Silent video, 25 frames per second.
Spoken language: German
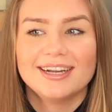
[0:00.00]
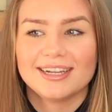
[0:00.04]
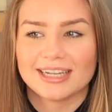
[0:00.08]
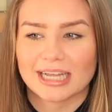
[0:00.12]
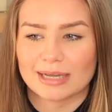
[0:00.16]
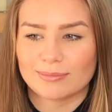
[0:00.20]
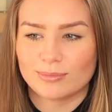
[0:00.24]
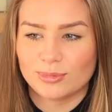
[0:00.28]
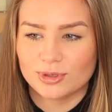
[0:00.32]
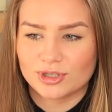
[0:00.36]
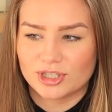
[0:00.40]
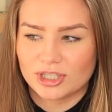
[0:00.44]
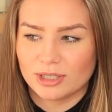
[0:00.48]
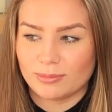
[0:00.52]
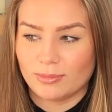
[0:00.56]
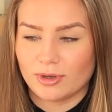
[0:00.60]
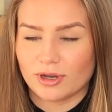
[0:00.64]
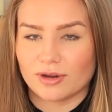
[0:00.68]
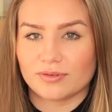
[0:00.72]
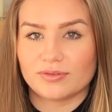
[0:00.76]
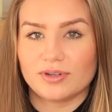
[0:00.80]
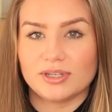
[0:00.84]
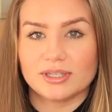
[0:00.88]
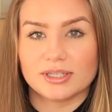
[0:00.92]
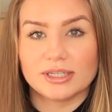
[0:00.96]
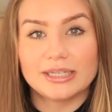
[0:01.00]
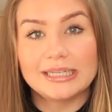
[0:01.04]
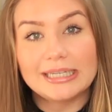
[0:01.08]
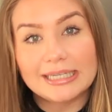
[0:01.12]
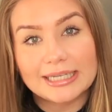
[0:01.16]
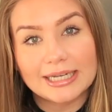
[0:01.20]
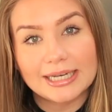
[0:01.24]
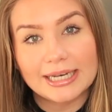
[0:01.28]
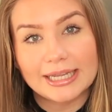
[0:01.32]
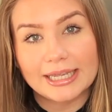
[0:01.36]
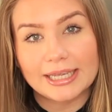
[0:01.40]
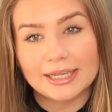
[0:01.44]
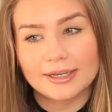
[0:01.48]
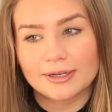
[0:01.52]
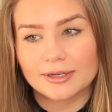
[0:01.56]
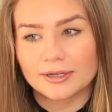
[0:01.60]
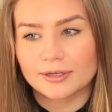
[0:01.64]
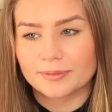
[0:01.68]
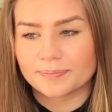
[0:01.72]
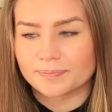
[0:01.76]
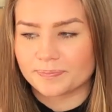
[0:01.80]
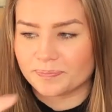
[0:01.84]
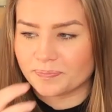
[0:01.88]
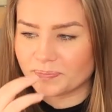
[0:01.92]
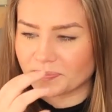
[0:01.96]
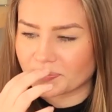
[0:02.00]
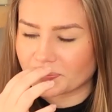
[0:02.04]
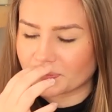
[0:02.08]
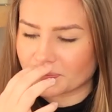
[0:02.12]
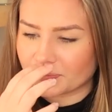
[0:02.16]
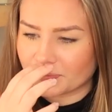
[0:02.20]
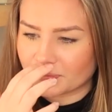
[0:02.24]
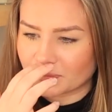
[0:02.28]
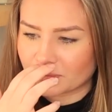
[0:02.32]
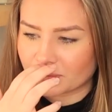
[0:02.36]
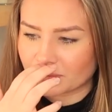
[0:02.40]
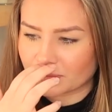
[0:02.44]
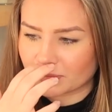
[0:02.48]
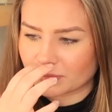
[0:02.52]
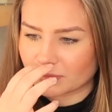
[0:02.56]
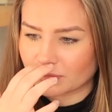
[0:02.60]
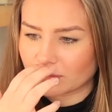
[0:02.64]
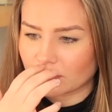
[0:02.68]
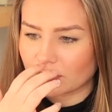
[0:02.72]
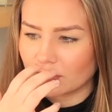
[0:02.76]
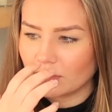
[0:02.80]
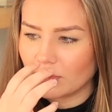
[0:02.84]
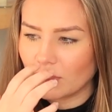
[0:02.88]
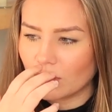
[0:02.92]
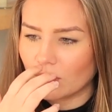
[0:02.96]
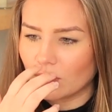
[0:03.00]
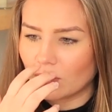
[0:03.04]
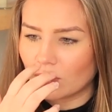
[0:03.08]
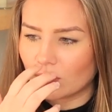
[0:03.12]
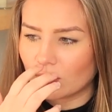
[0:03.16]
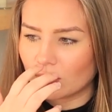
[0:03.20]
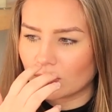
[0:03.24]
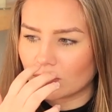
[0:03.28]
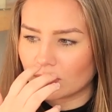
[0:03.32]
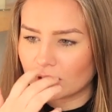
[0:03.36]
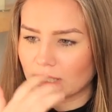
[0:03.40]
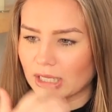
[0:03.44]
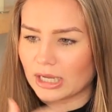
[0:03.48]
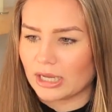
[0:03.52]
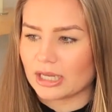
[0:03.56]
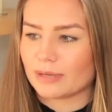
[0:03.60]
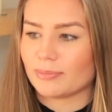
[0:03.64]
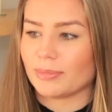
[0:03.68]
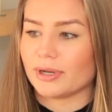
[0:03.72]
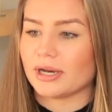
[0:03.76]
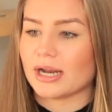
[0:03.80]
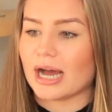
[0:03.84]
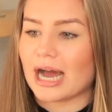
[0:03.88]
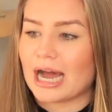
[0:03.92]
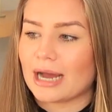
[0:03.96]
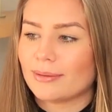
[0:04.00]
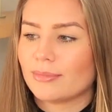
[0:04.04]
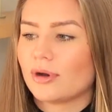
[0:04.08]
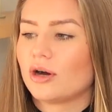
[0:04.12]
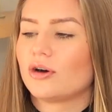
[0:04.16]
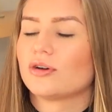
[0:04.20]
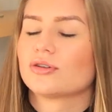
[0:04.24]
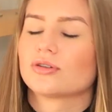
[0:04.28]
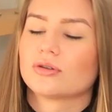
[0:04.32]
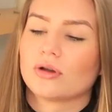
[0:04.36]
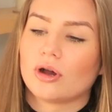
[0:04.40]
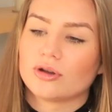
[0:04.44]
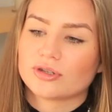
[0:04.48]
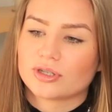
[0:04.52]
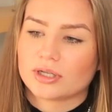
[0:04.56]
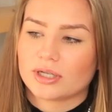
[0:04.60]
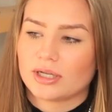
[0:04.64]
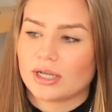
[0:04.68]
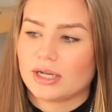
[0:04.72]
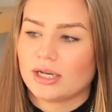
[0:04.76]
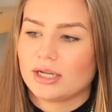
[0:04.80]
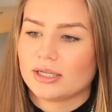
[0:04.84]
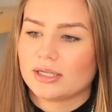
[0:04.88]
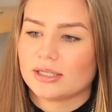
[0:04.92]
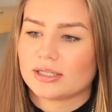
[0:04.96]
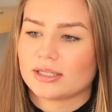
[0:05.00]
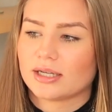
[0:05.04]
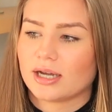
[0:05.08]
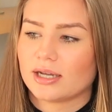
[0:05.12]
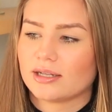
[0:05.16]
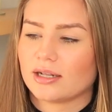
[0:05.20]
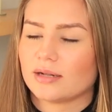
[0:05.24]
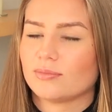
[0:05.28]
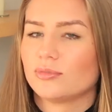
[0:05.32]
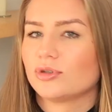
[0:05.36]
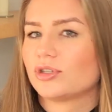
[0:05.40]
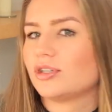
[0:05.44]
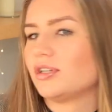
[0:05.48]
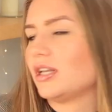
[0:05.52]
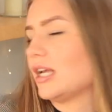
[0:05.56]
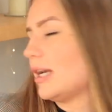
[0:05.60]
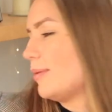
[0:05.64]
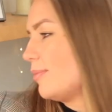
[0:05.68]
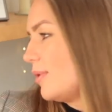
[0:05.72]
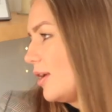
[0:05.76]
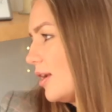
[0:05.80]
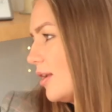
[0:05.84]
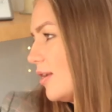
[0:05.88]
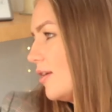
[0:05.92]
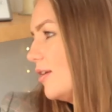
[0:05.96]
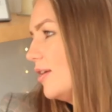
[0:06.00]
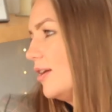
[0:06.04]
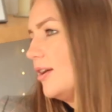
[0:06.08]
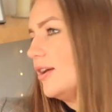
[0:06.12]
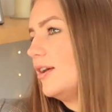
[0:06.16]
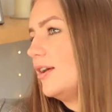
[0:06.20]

Dann musste ich mich auf diese Liege legen und da habe ich meine Arme auch so auseinandergetan, dann musste ich einmal